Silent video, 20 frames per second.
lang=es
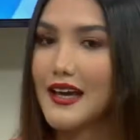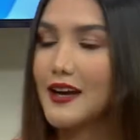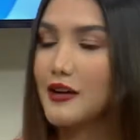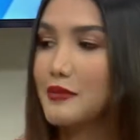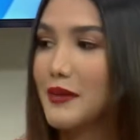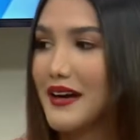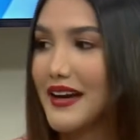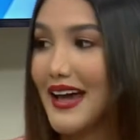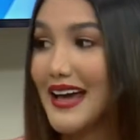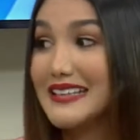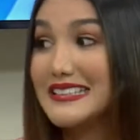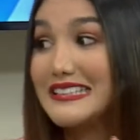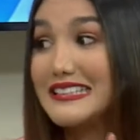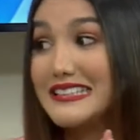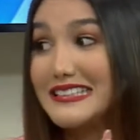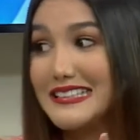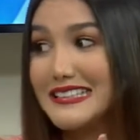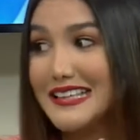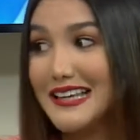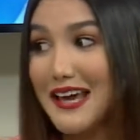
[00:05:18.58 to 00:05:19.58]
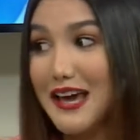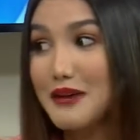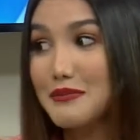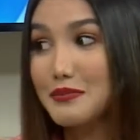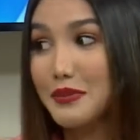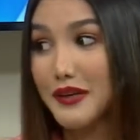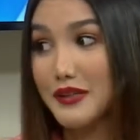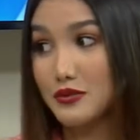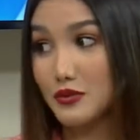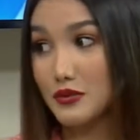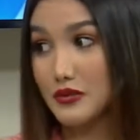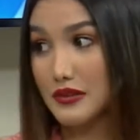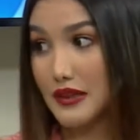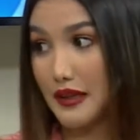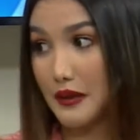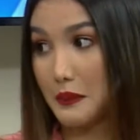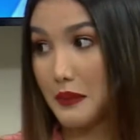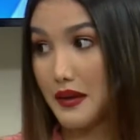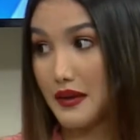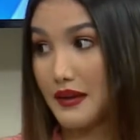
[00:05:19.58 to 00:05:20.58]
la pareja, siempre es un
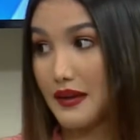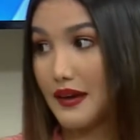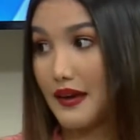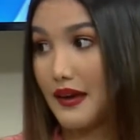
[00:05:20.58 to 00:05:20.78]
tema